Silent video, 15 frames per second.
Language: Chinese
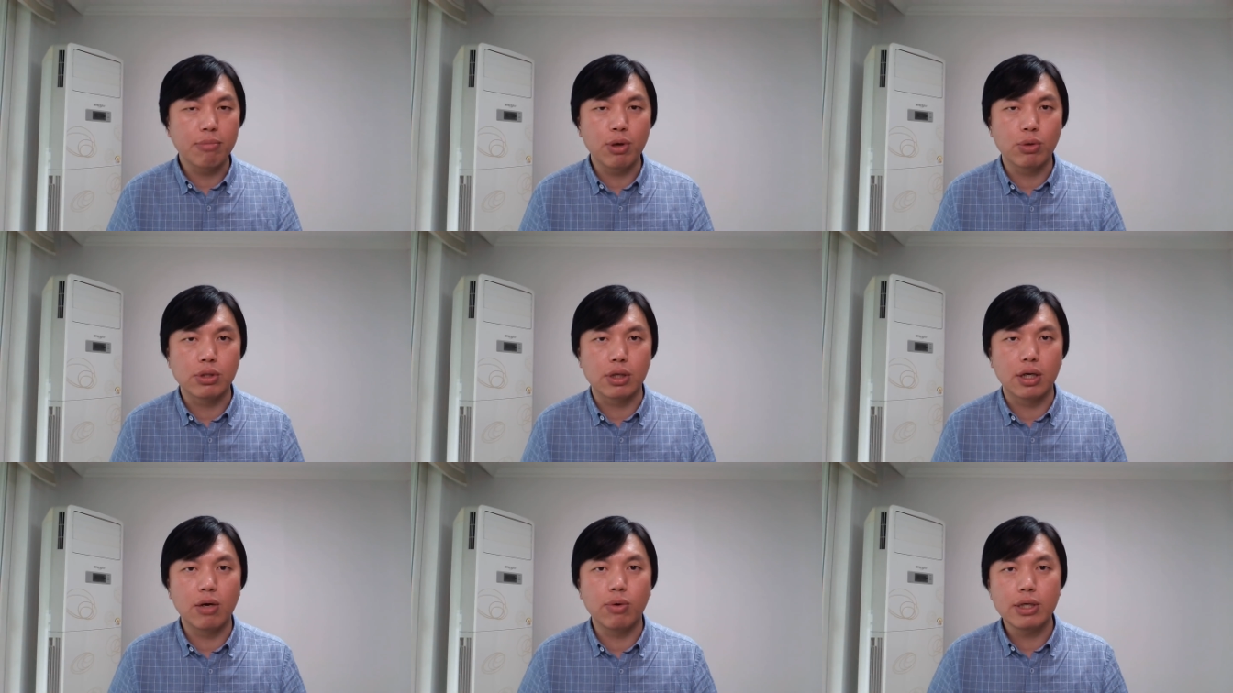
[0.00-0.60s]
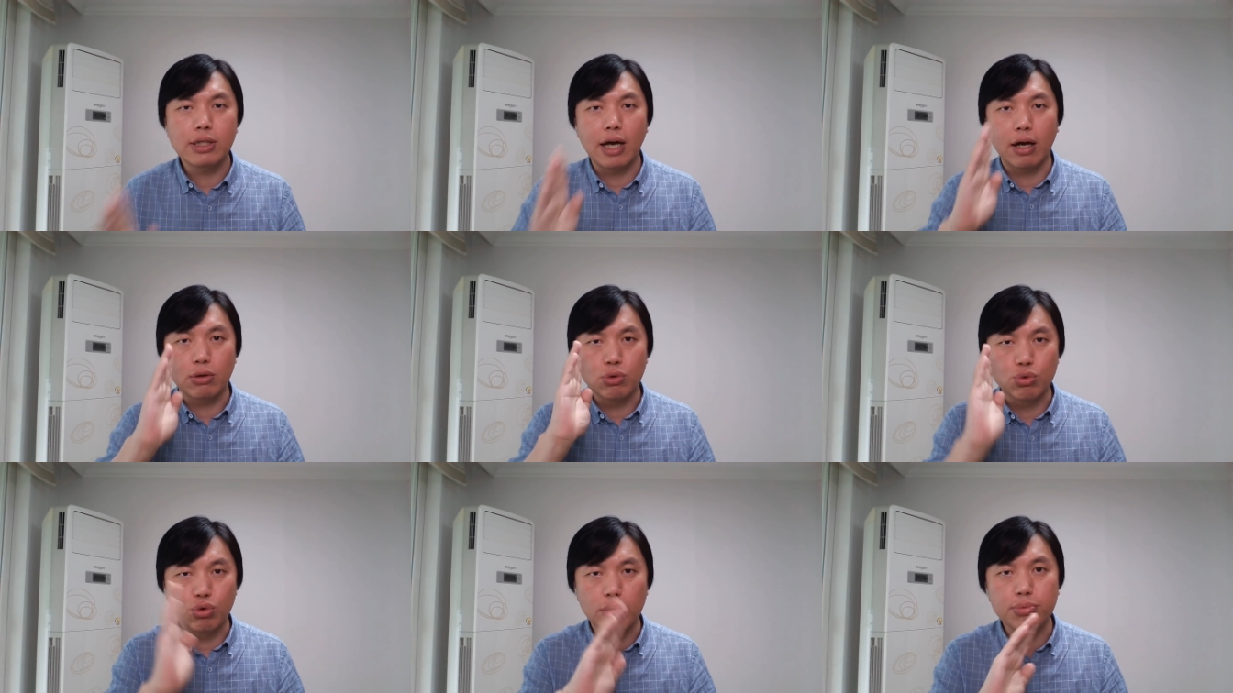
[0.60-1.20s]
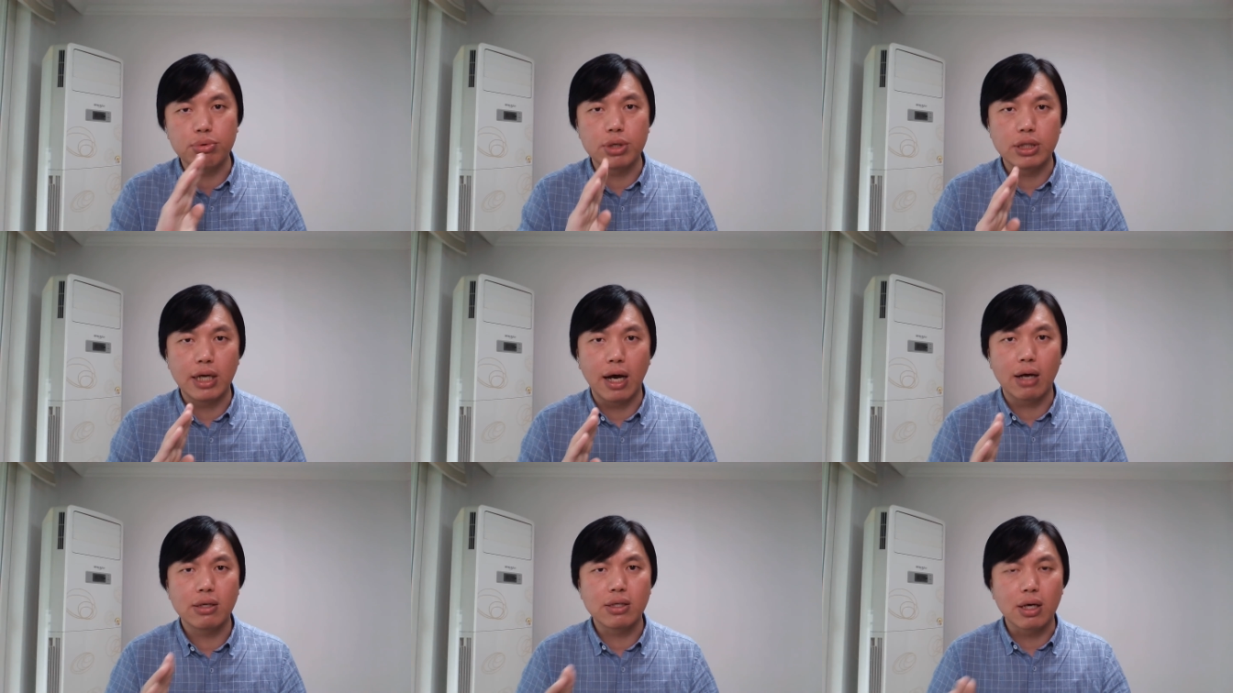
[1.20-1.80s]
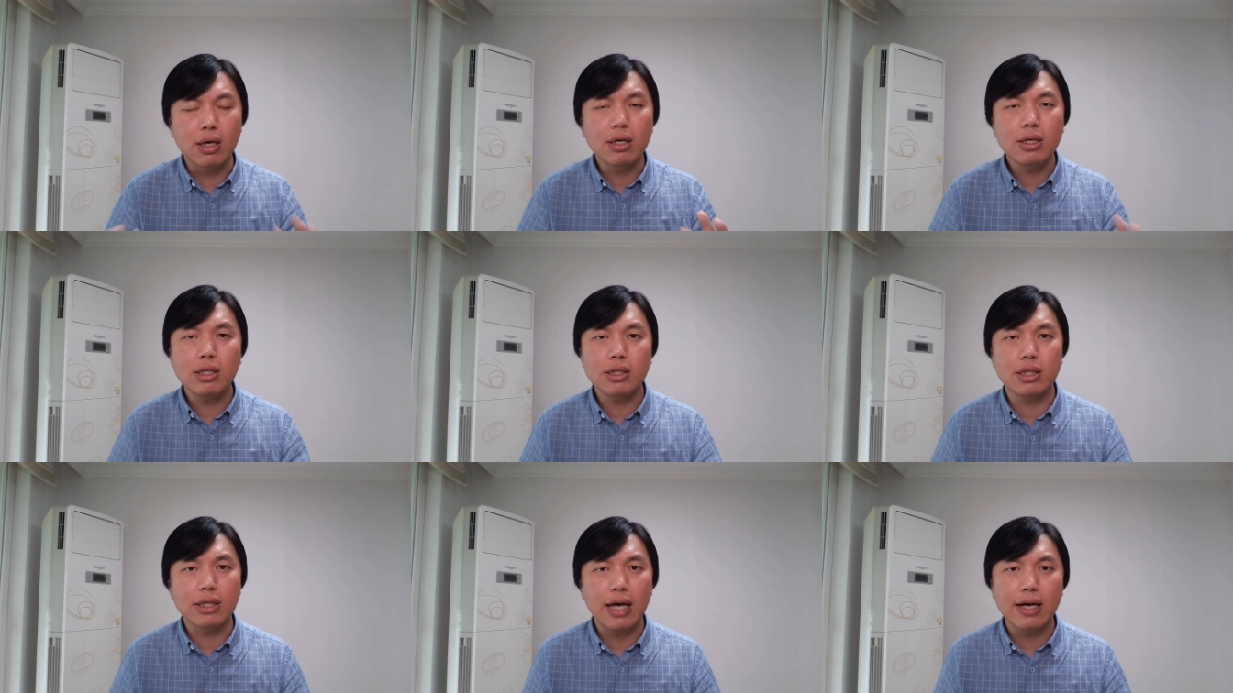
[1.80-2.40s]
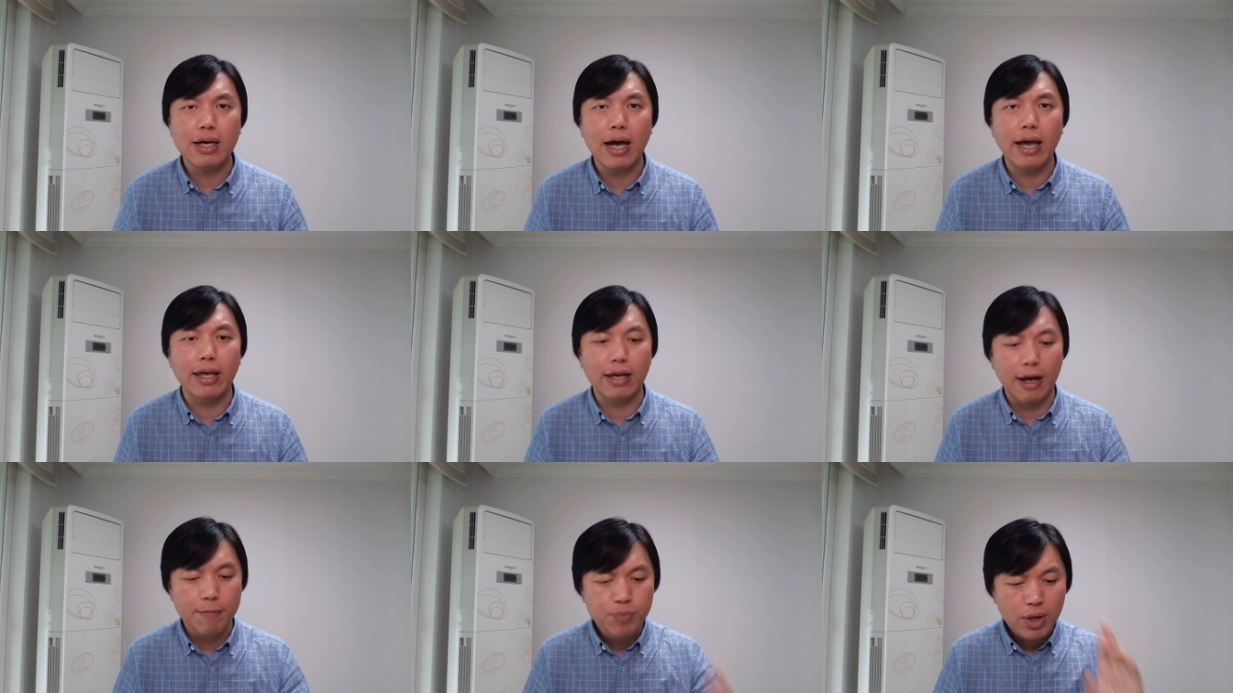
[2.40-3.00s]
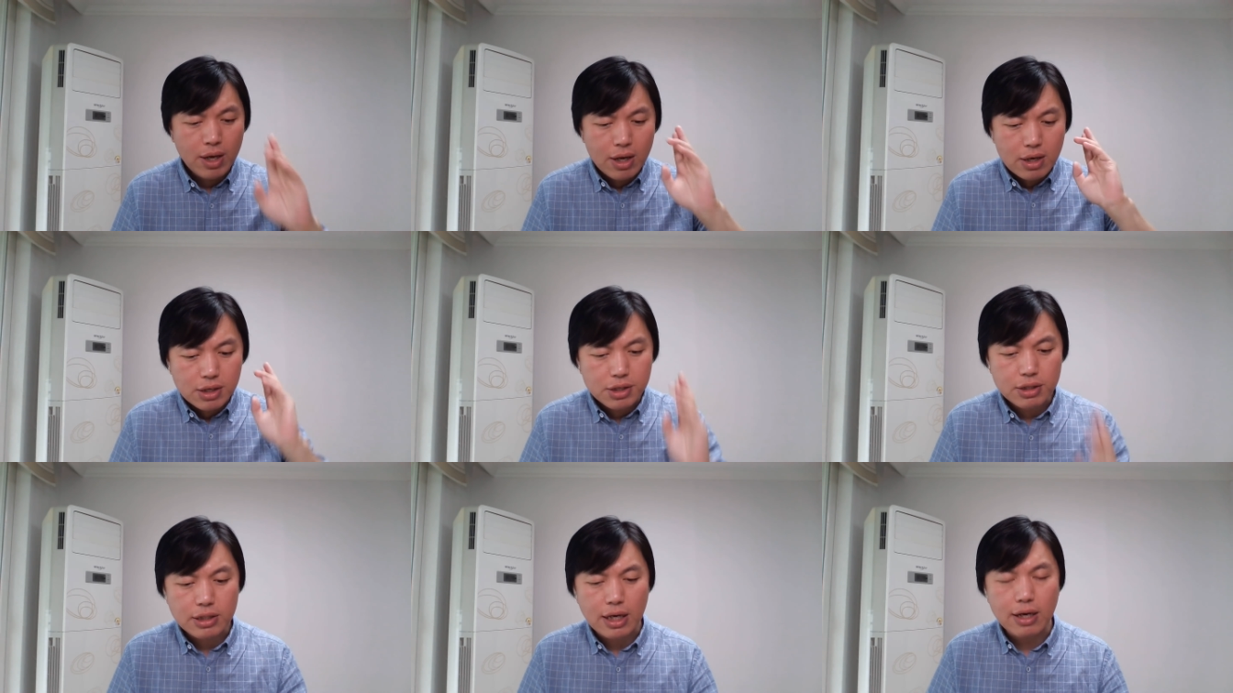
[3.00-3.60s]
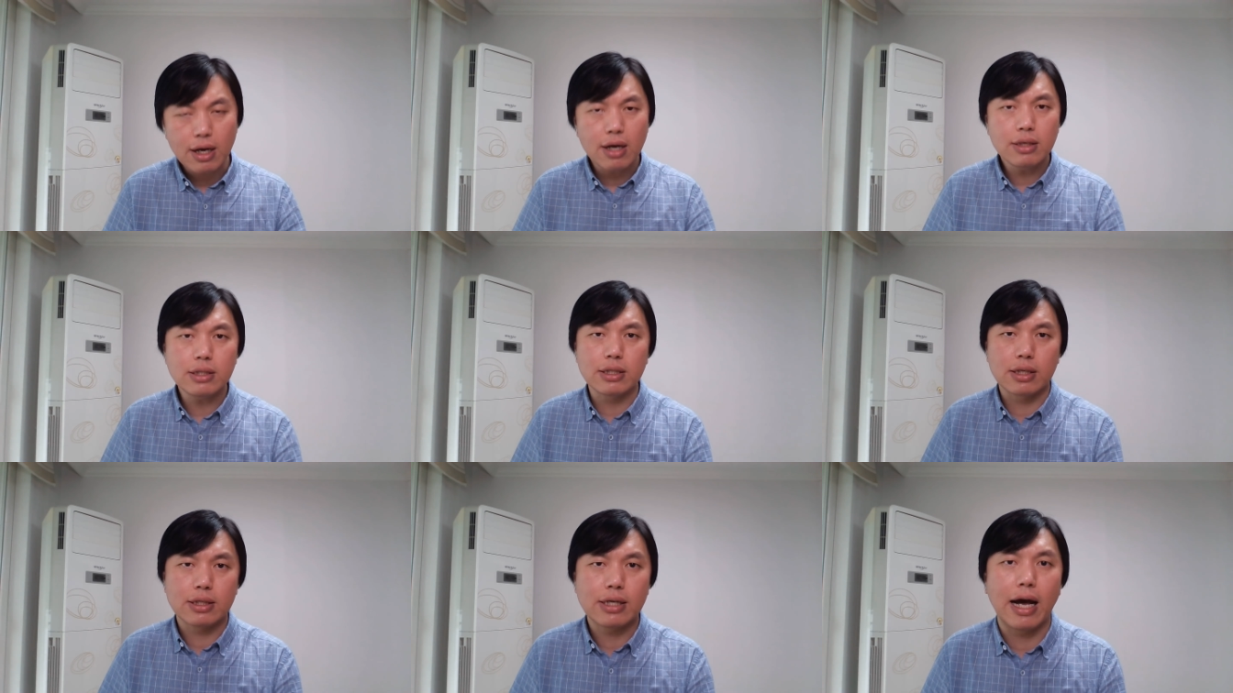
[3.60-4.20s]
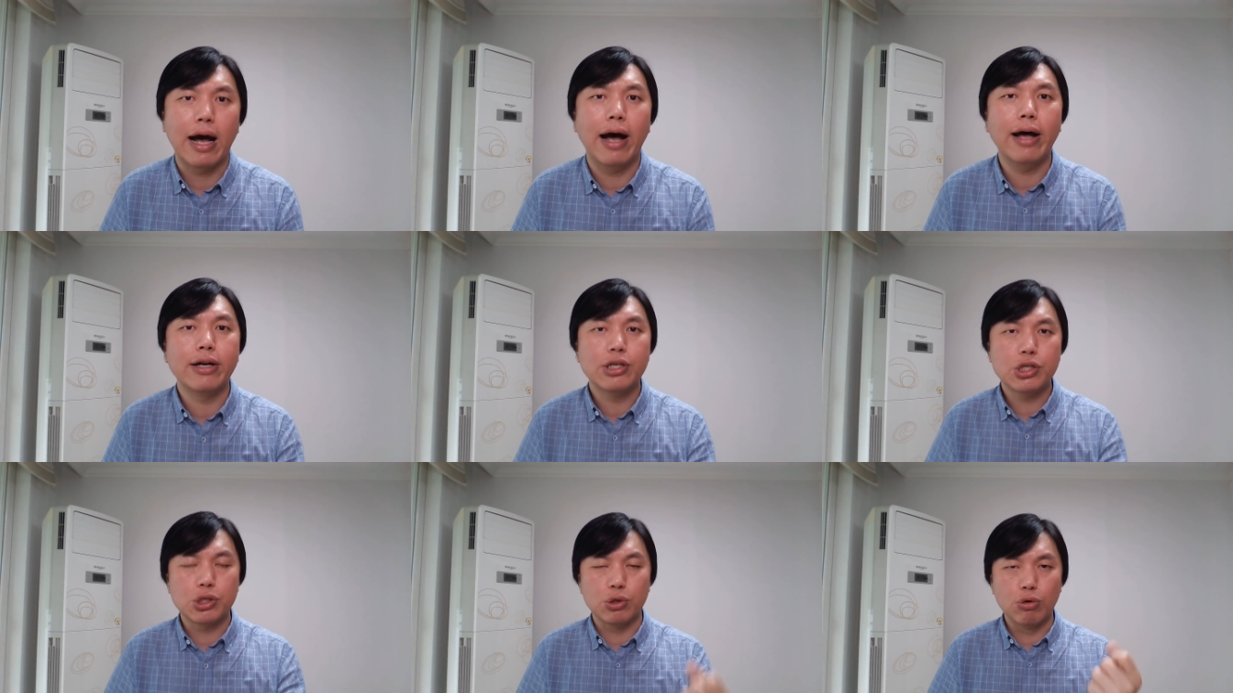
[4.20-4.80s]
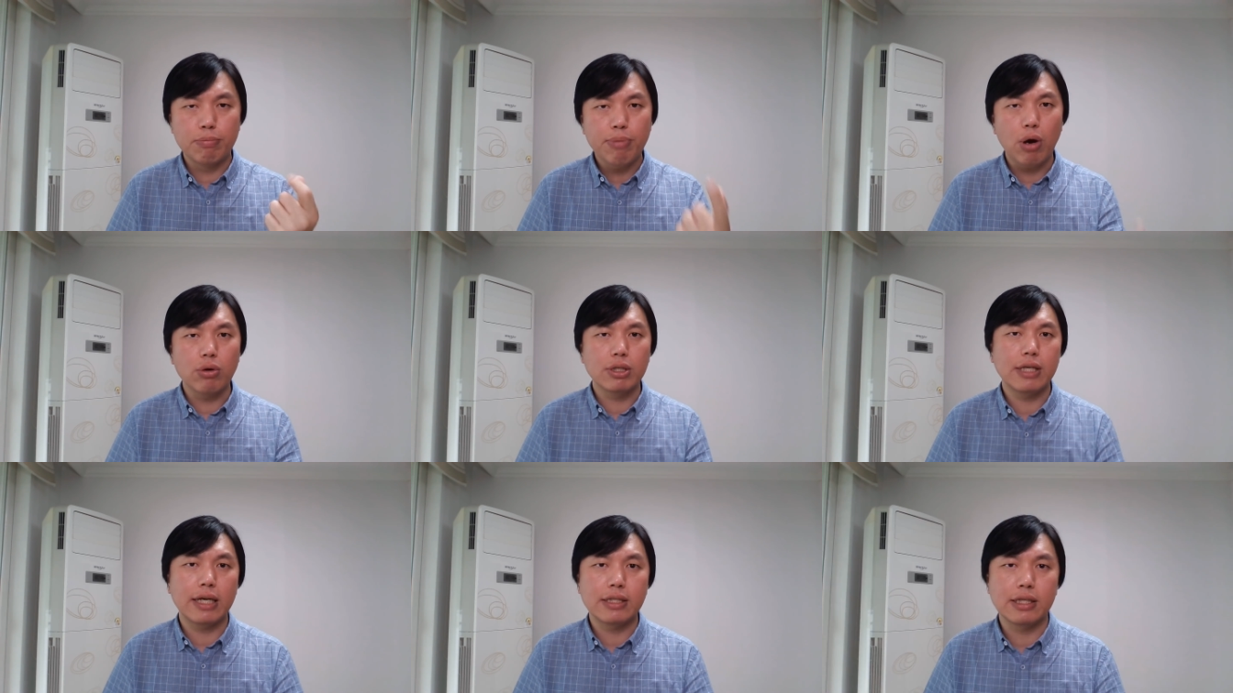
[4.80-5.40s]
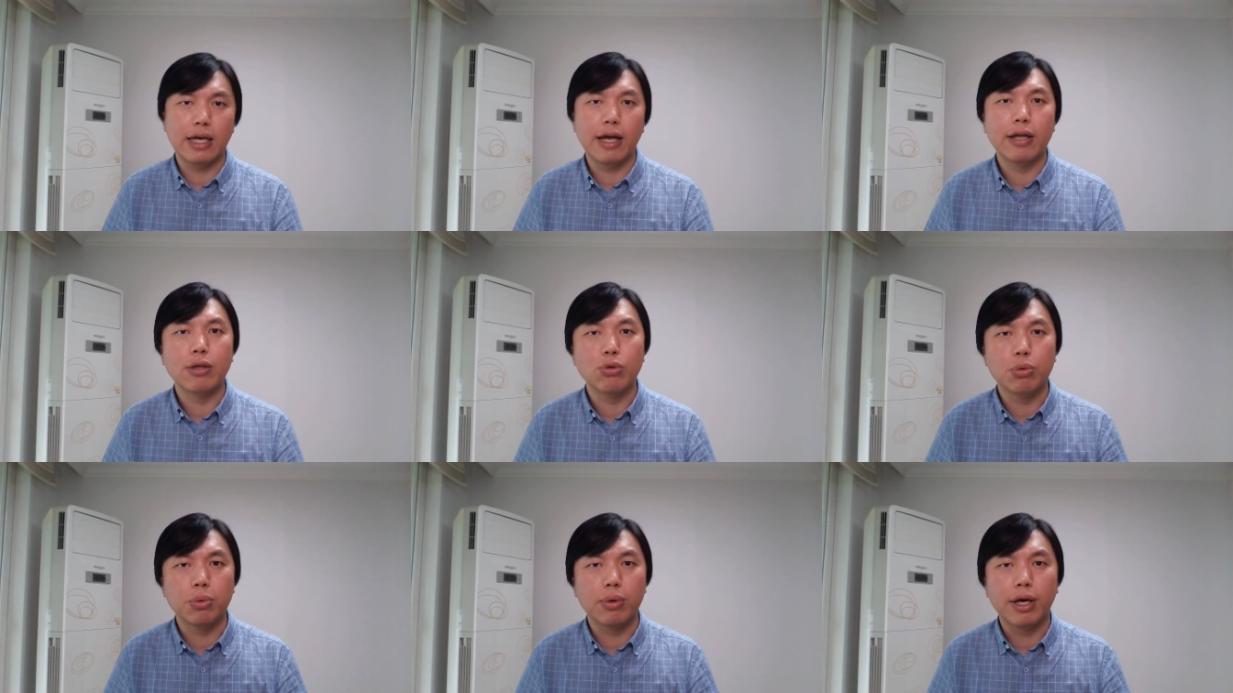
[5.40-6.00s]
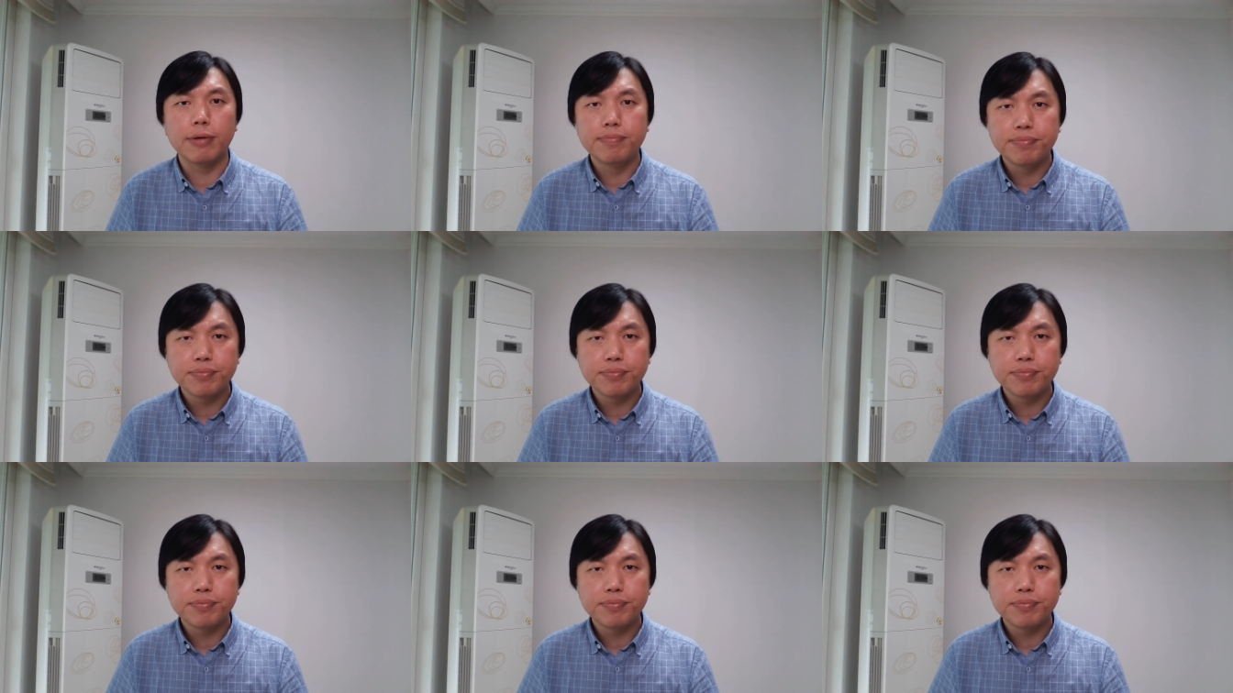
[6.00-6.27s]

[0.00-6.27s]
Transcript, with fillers: 没有责任。我跟你讲，绝不是这样。整个这个事情大家看一看，是香港警察使用暴力在先，对不对？